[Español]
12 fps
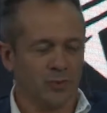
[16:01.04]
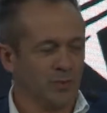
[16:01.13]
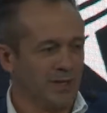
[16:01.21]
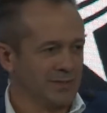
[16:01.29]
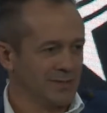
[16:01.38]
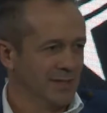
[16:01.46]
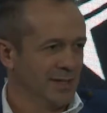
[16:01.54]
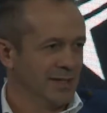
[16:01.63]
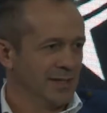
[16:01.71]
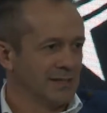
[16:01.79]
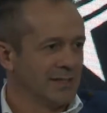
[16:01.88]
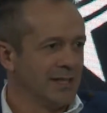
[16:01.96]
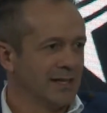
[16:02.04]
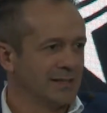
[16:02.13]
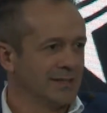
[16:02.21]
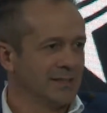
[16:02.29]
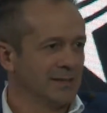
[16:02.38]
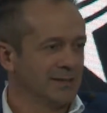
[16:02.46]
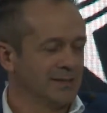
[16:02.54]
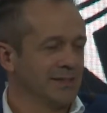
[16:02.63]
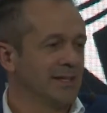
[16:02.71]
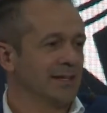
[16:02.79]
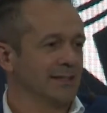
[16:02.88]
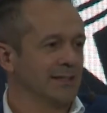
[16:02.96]
más
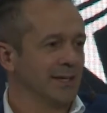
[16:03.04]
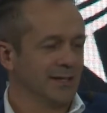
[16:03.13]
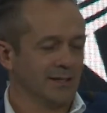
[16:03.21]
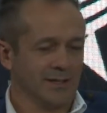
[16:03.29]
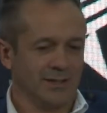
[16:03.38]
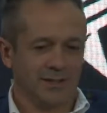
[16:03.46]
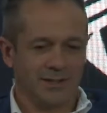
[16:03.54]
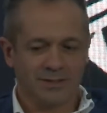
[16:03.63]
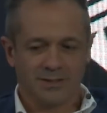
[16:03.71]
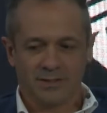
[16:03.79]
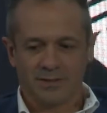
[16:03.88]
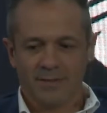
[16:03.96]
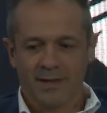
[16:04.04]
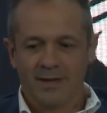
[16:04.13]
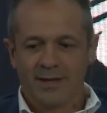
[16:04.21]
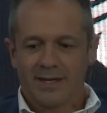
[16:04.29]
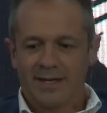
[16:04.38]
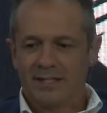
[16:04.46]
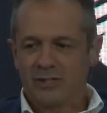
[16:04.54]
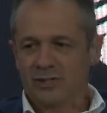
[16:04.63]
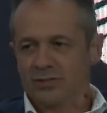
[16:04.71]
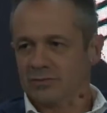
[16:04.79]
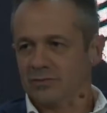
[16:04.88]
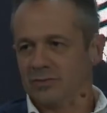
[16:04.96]
didáctica de qué quiere decir.
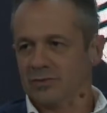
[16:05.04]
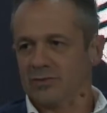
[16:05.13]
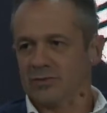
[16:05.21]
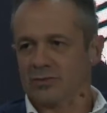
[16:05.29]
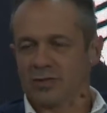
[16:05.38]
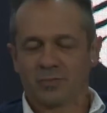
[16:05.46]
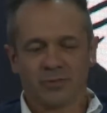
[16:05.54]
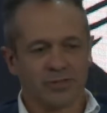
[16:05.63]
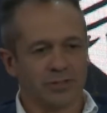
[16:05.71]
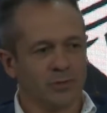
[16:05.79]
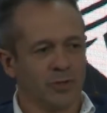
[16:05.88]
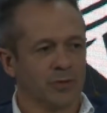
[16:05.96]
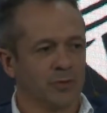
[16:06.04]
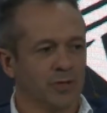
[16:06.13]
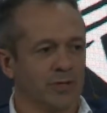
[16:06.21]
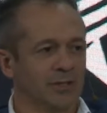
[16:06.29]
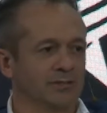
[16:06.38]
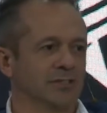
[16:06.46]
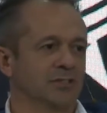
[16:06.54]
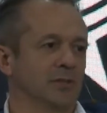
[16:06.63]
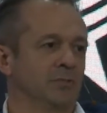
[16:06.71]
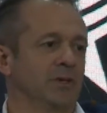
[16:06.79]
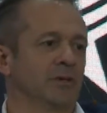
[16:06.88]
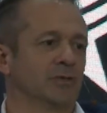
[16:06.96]
Edge o dispositivos de borde se
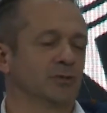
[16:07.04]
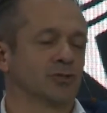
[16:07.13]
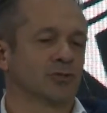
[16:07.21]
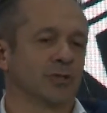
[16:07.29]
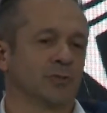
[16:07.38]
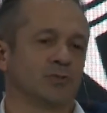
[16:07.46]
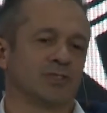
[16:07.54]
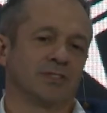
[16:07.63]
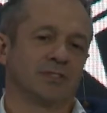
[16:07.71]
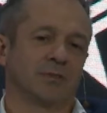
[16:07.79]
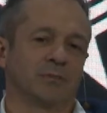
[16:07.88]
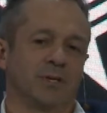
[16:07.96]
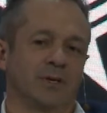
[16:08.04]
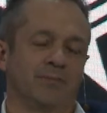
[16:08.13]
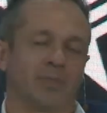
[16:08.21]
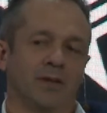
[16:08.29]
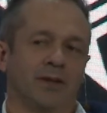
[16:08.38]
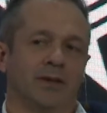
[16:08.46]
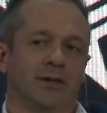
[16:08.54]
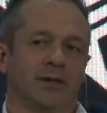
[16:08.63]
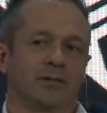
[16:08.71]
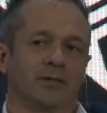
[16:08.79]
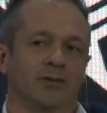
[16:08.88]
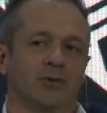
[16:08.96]
llama cuando yo tengo un sistema
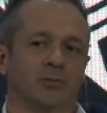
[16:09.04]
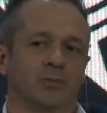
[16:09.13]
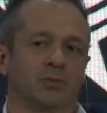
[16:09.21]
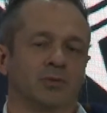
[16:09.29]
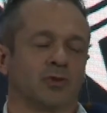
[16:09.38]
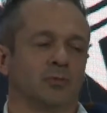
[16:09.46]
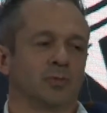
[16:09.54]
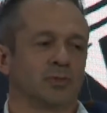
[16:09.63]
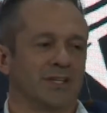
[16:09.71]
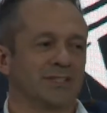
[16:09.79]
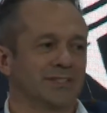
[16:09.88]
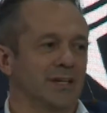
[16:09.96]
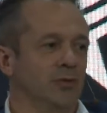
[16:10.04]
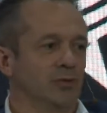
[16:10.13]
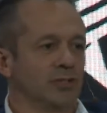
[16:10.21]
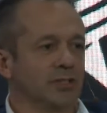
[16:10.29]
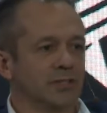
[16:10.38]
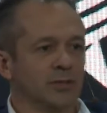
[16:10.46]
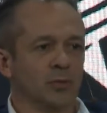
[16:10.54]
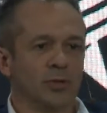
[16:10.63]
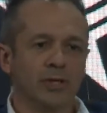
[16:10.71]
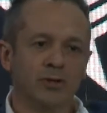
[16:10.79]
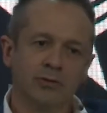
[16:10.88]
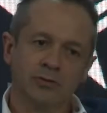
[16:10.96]
de computarizado
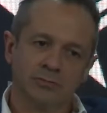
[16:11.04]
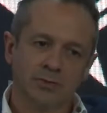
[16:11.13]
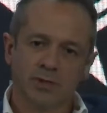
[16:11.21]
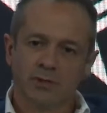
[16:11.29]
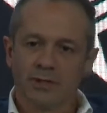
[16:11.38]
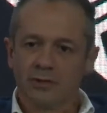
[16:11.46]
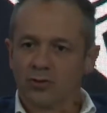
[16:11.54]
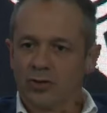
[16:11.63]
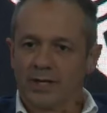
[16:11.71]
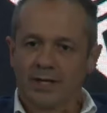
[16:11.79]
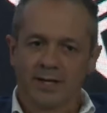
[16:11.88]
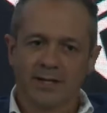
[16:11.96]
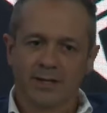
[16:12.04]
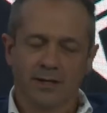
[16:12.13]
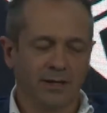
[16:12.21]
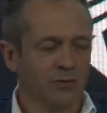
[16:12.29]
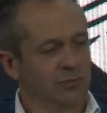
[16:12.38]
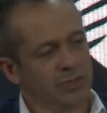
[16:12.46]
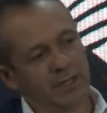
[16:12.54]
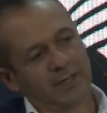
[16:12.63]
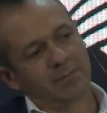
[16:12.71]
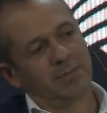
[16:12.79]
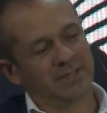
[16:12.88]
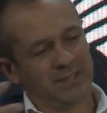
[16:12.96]
distribuido en toda la cadena. En, en el
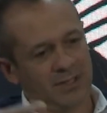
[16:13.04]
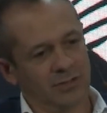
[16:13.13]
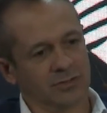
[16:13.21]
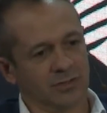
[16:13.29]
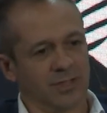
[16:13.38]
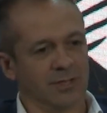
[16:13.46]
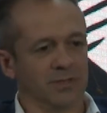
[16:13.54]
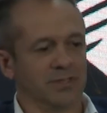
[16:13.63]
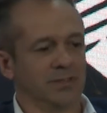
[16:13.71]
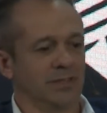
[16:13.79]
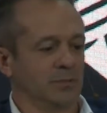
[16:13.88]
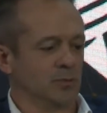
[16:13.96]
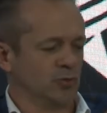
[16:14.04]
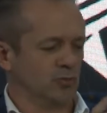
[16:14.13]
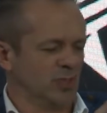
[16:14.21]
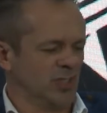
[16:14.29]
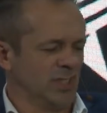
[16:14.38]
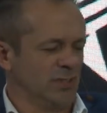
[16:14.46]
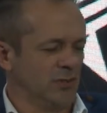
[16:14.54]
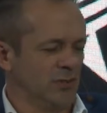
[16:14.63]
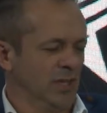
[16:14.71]
pasado generalmente teníamos un centro